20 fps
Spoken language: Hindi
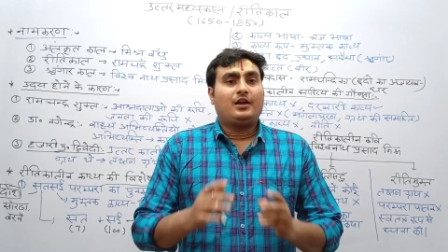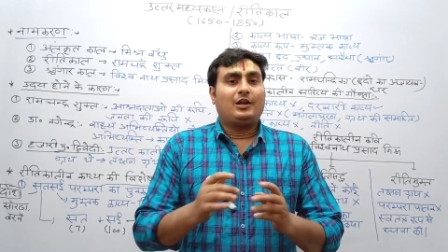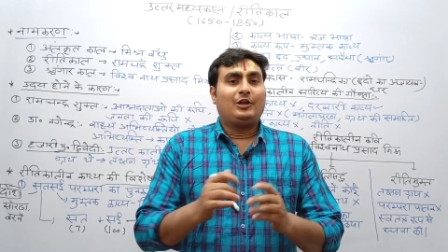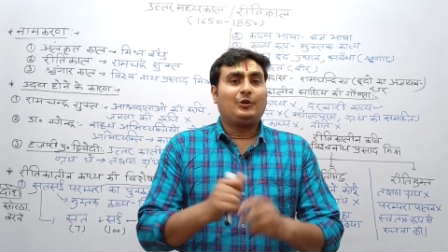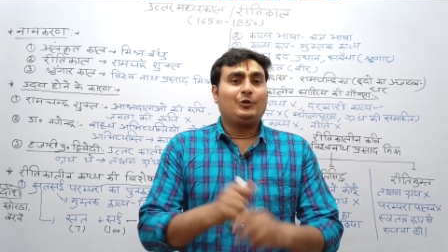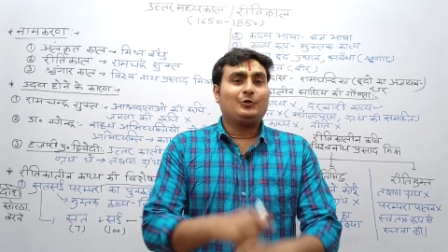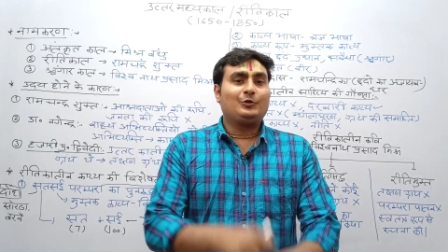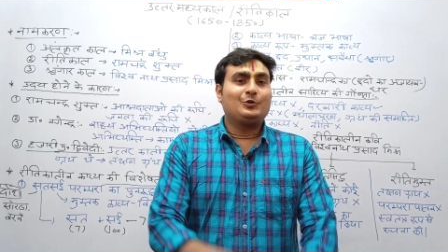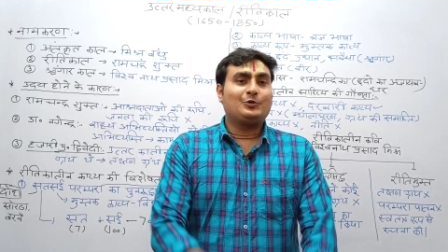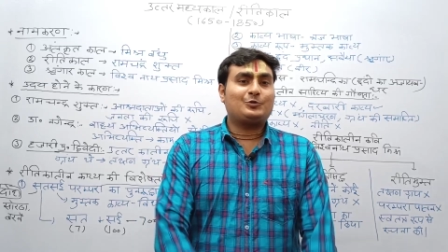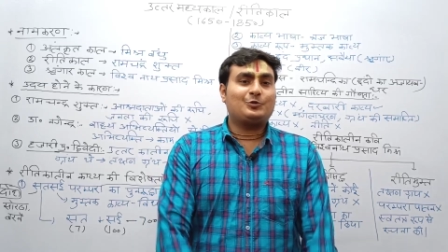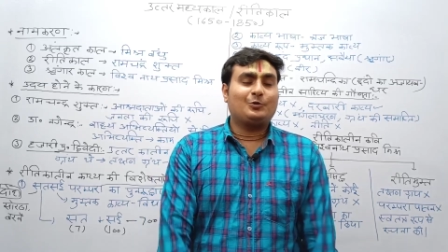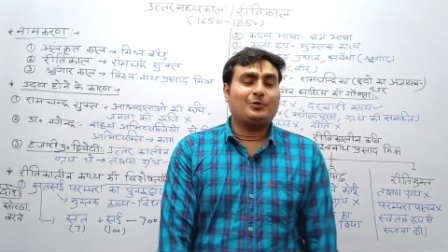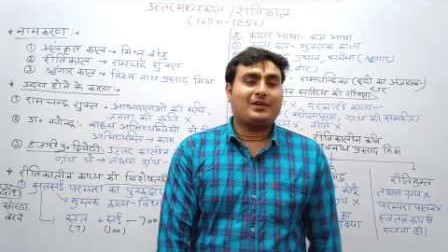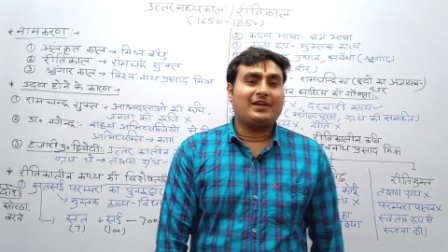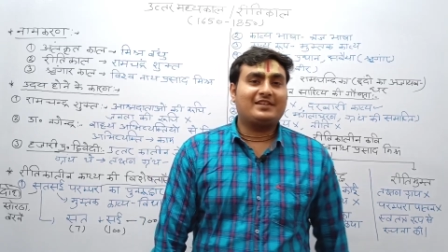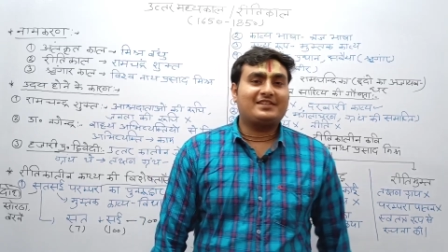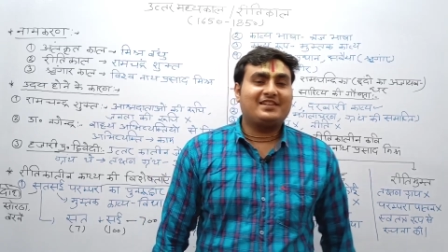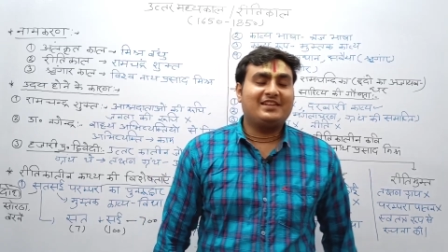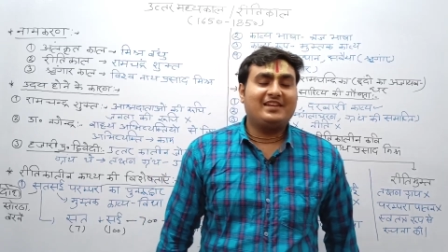हेलो दोस्तों
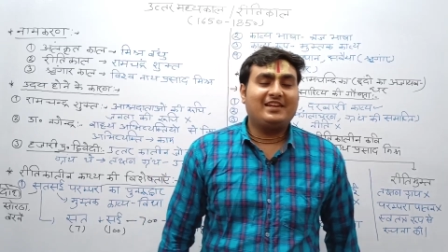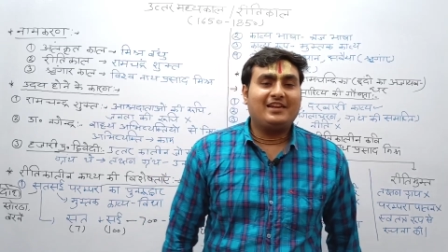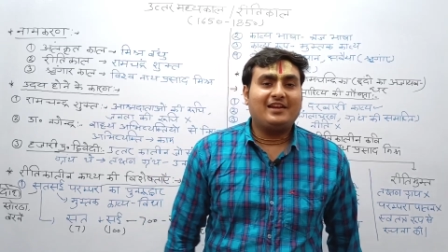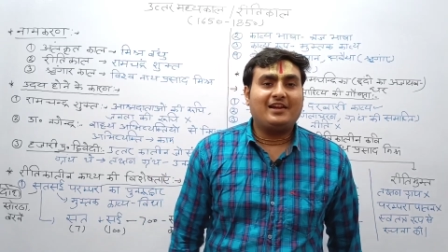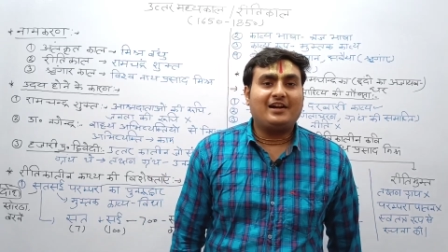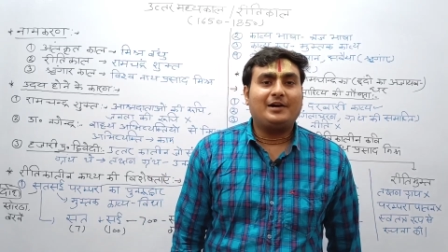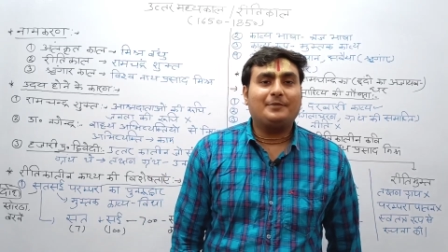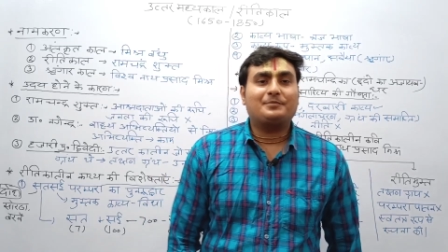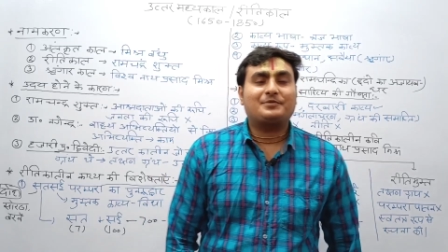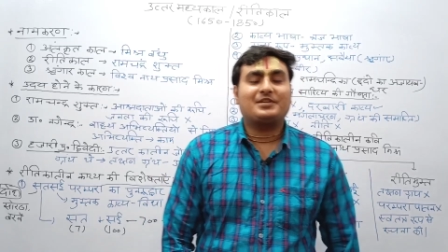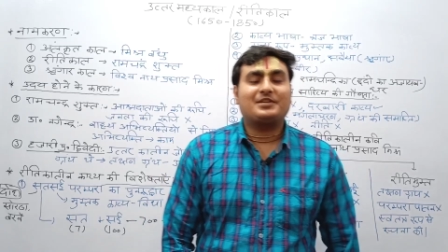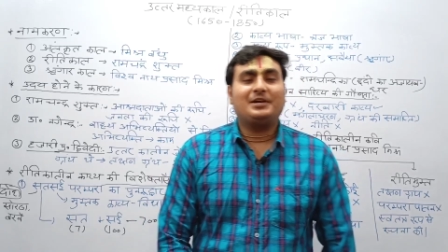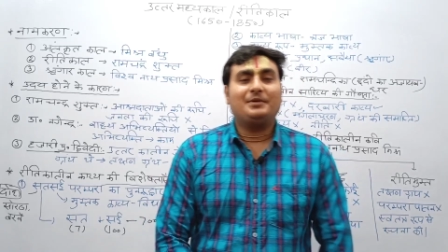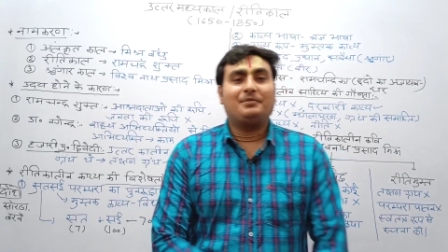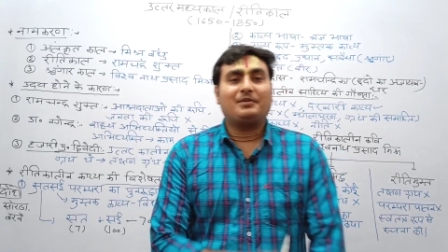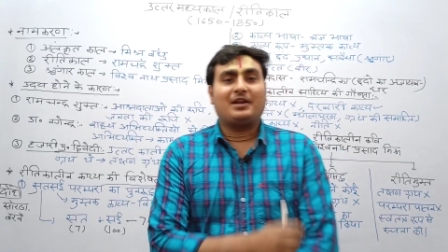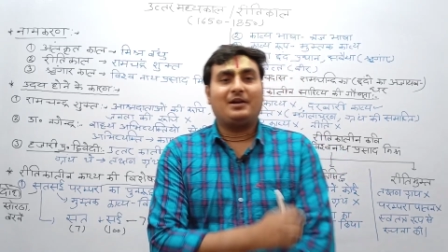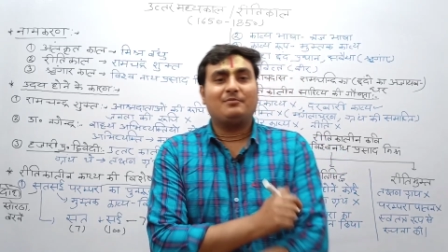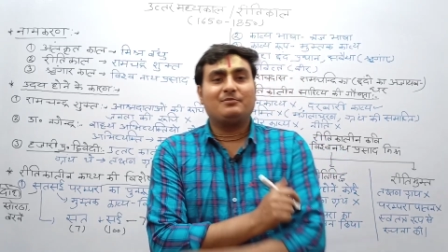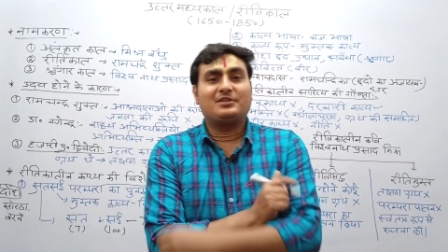कैसे हैं आप
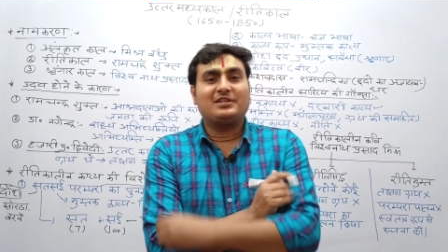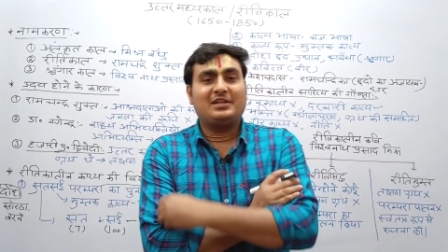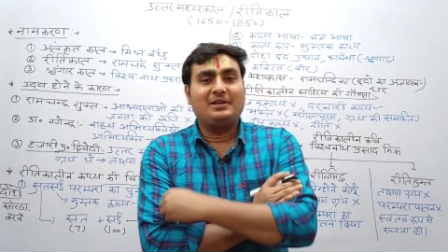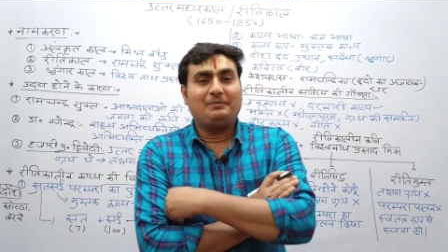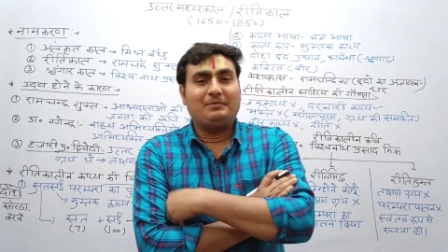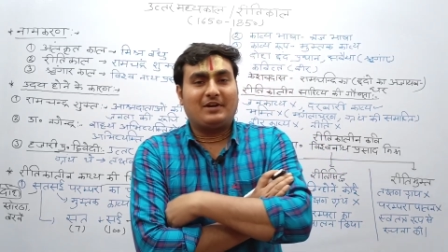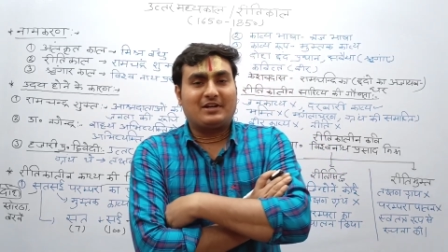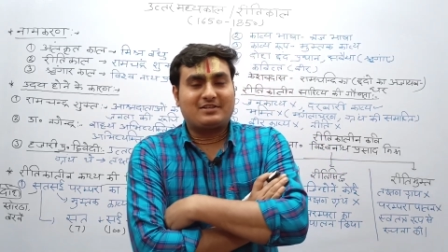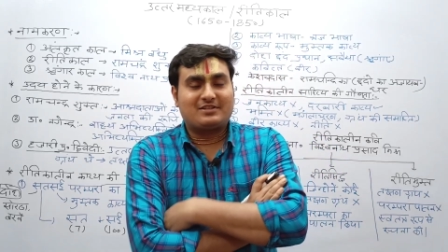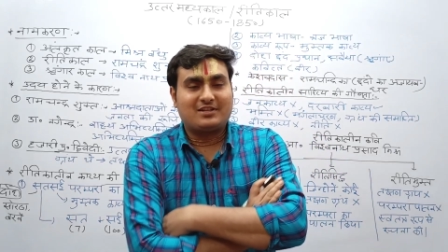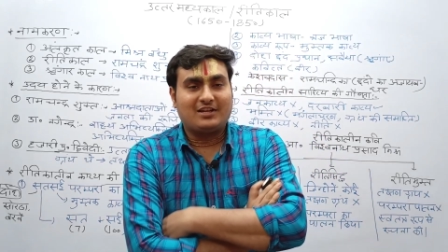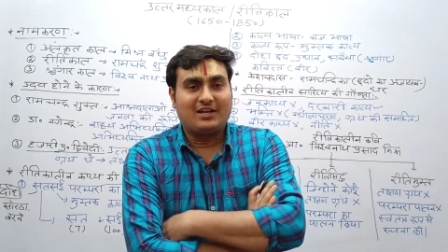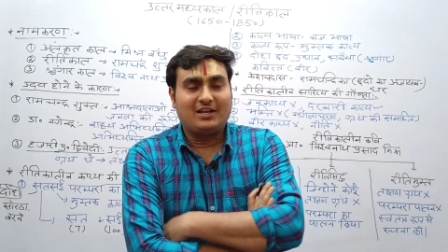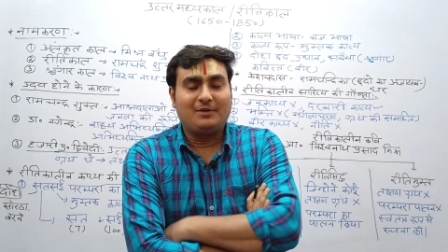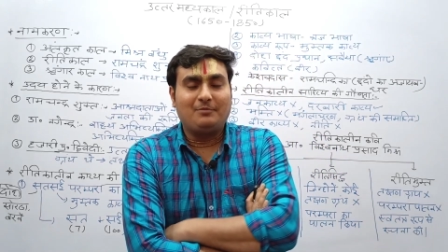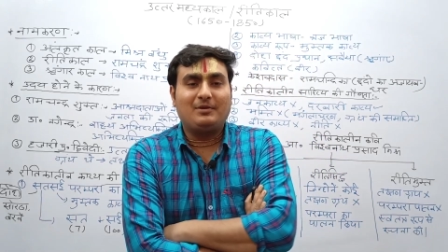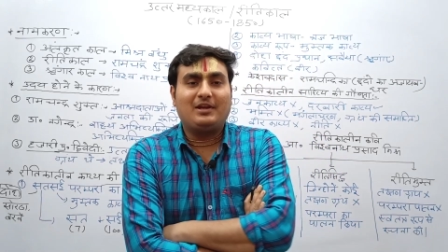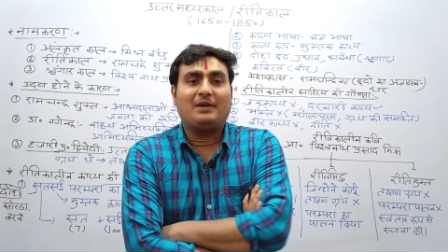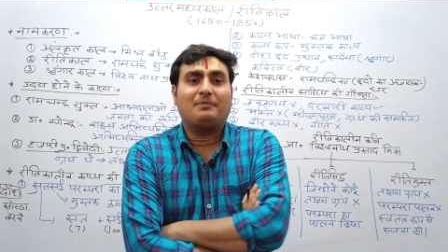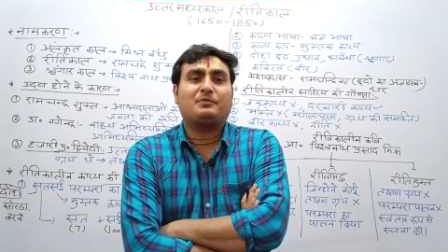सब राम जी की
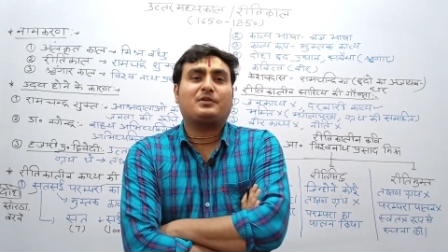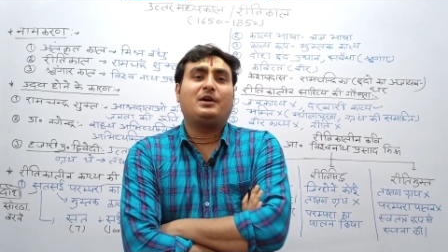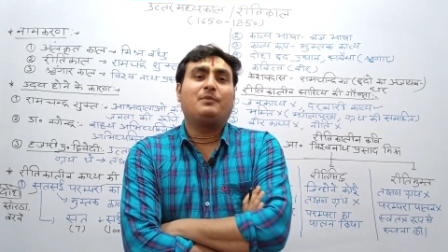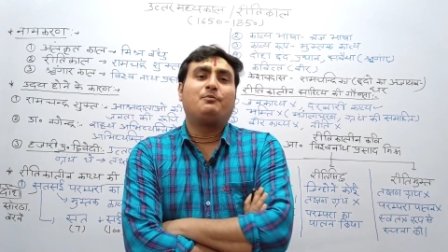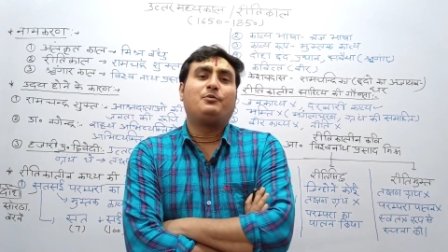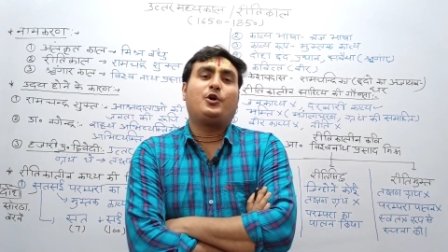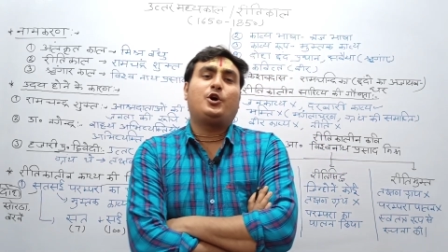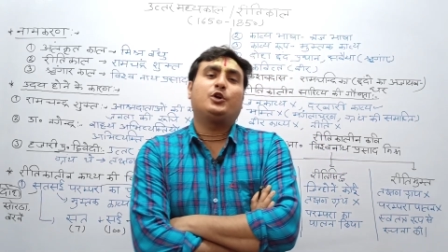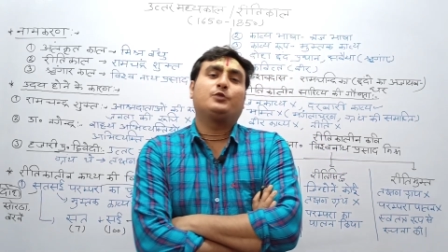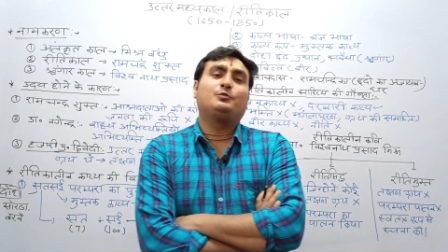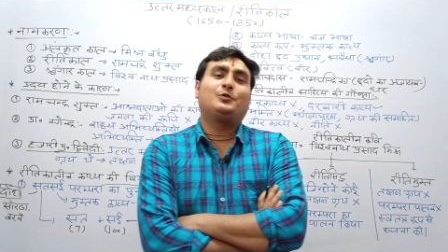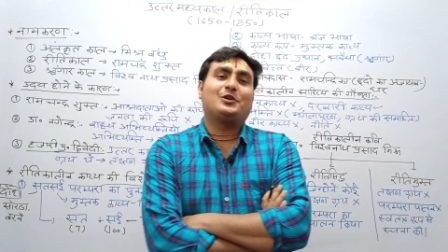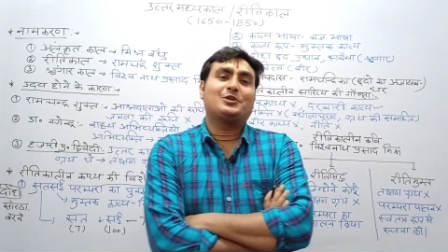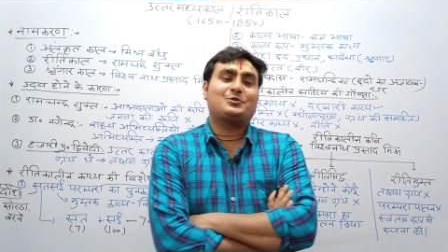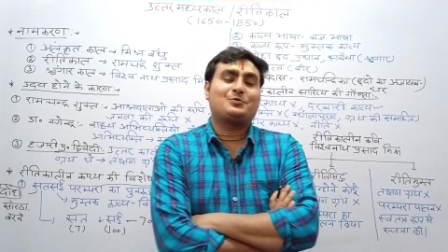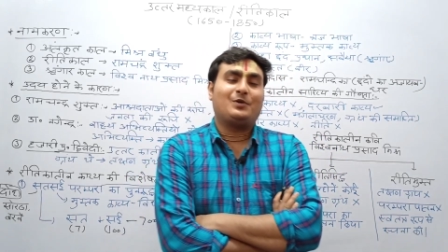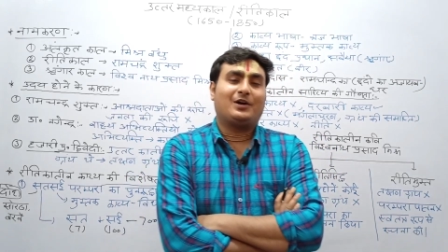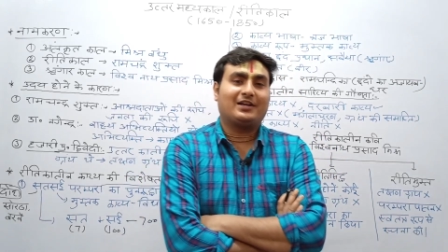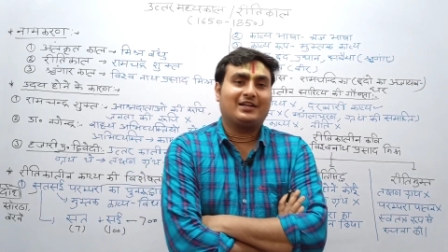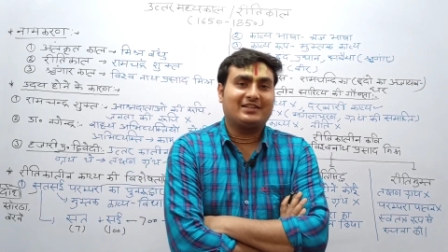पाठशाला में आपका बहुत
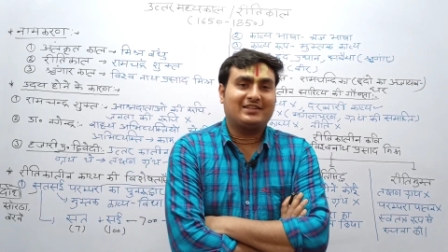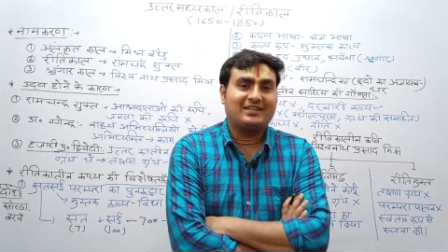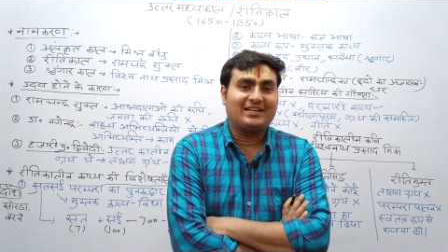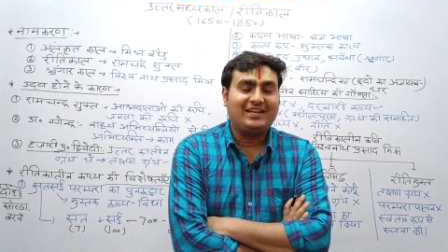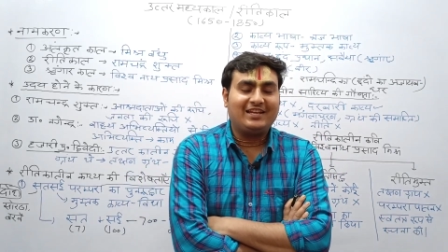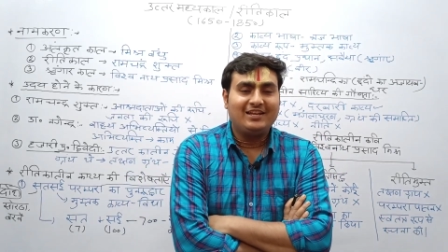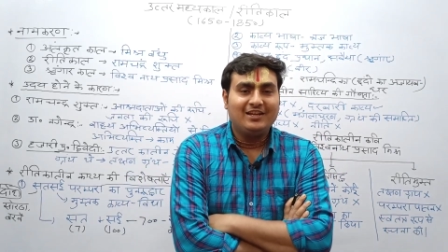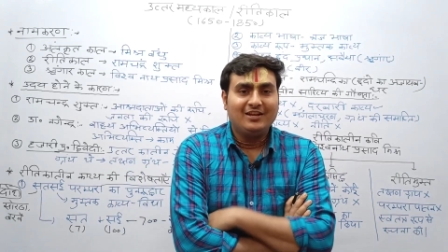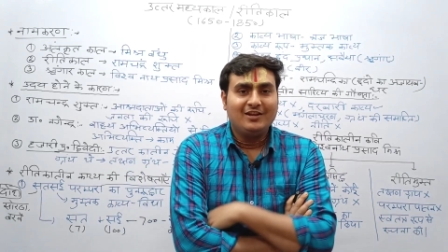बहुत स्वागत है